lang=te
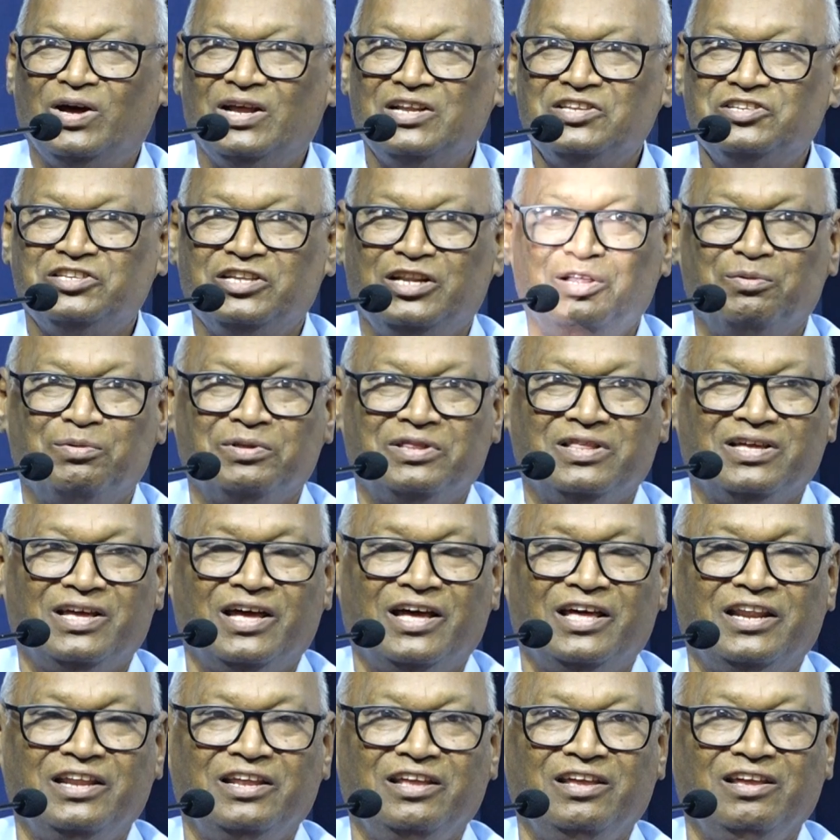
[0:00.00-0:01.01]
వారి శ్రీమతి
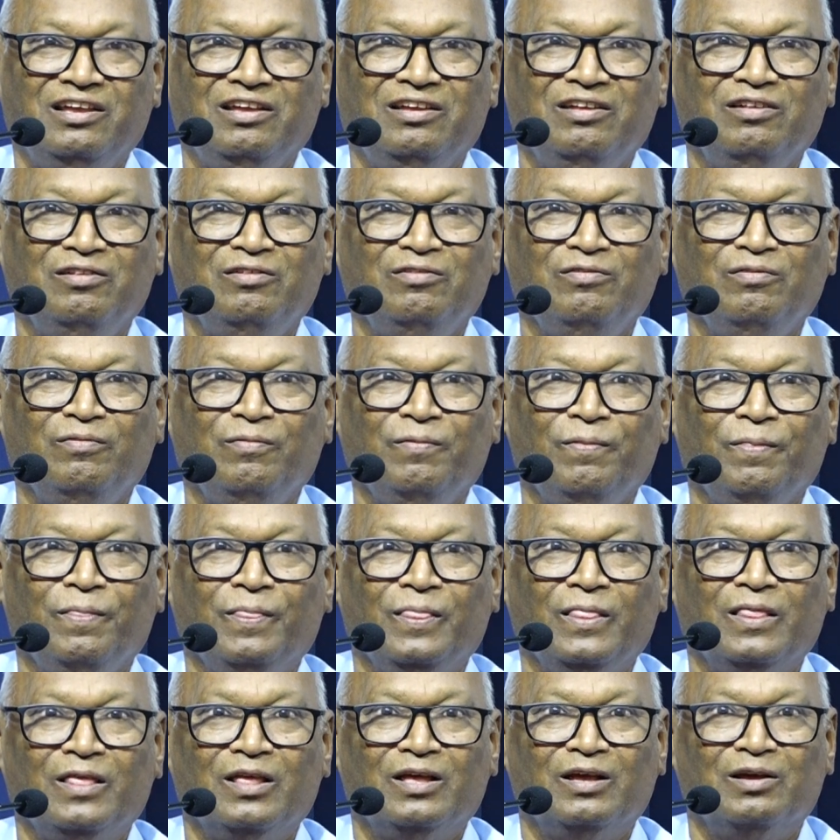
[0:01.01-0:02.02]
గారి
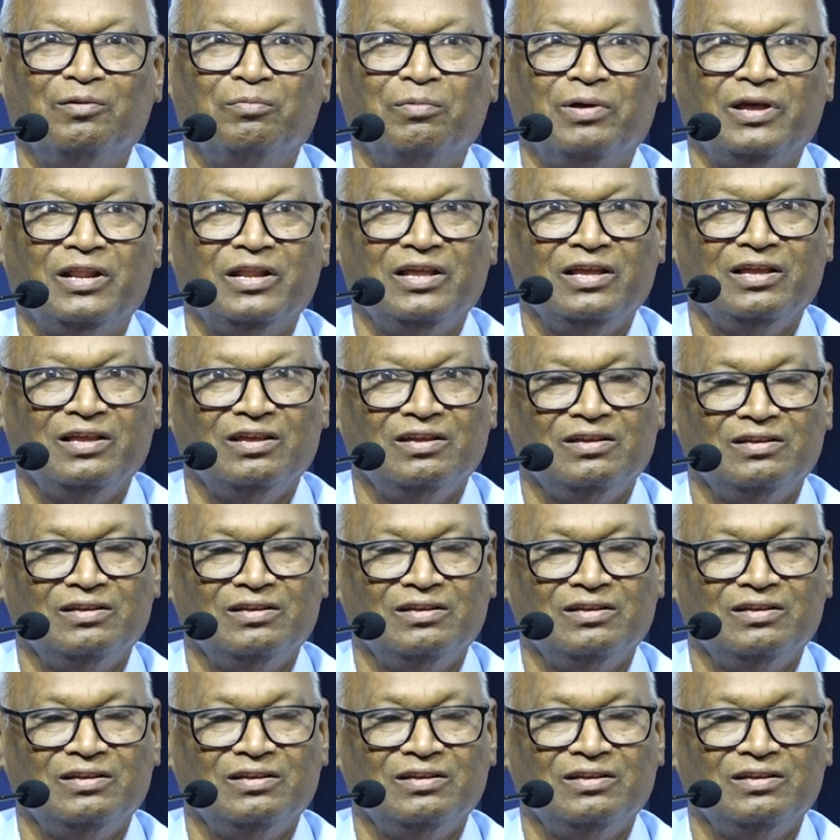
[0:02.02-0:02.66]
మరి